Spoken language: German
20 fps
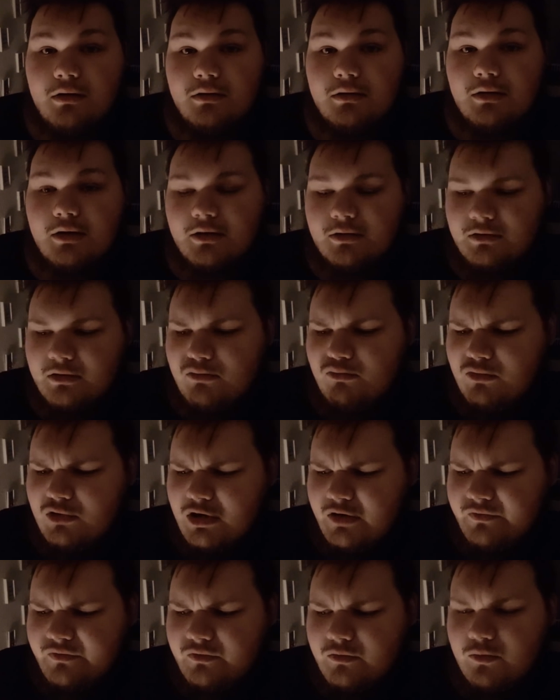Nach dem
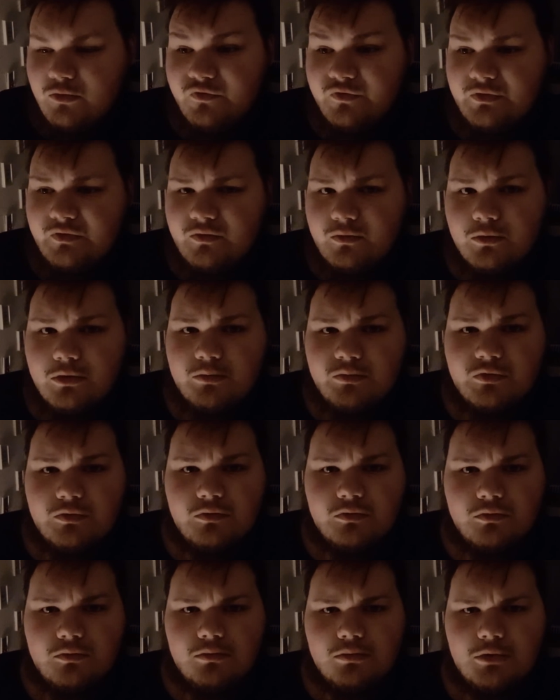Livestream auf Instagram
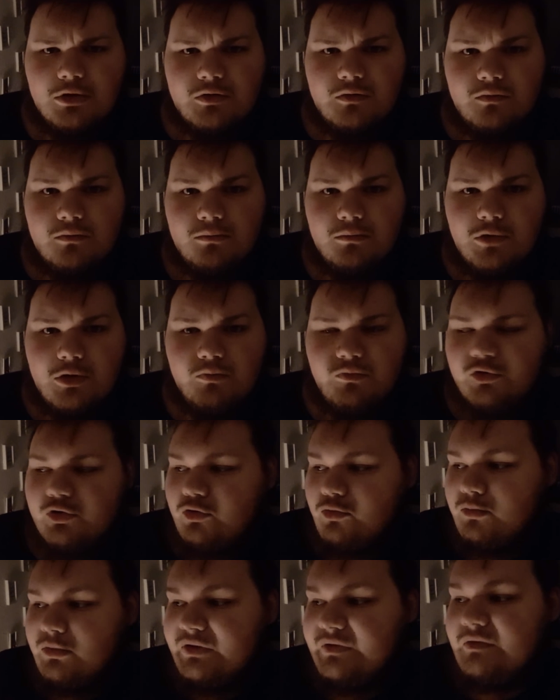hat, haben wir
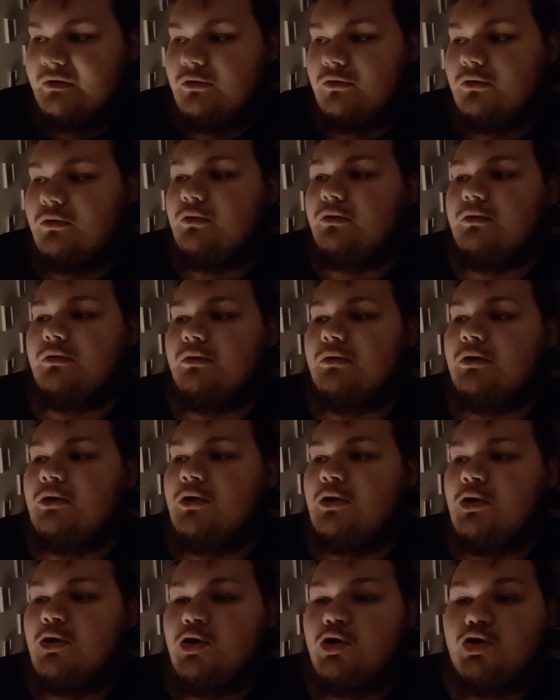noch ein bisschen
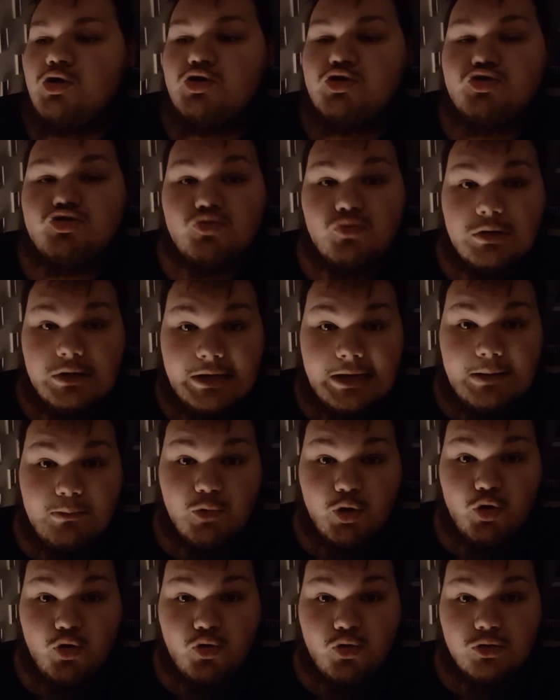äh,
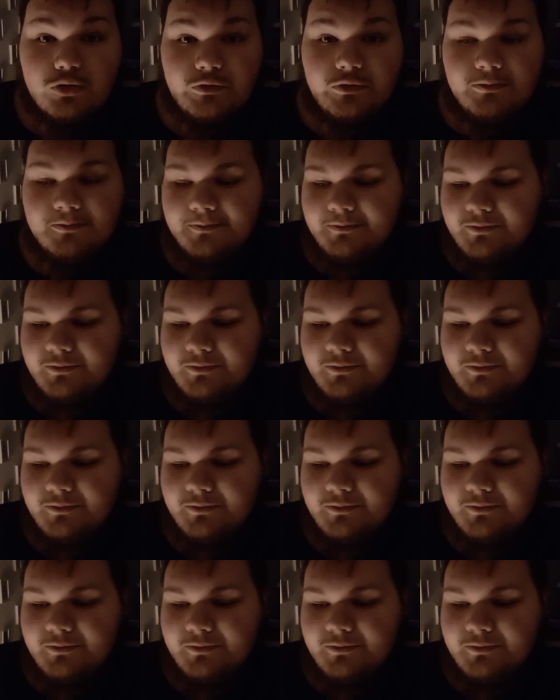Dschungelcamp geguckt